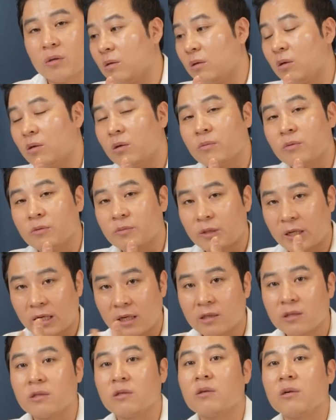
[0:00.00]
형님 그럼
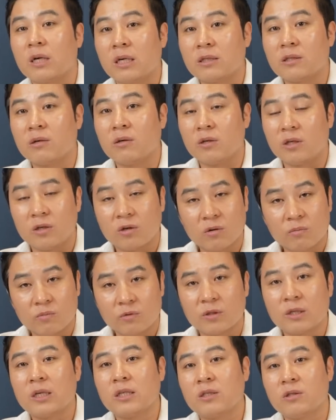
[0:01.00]
제가 들어가서 이
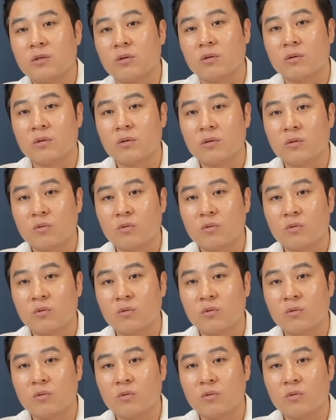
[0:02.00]
건물 사시죠.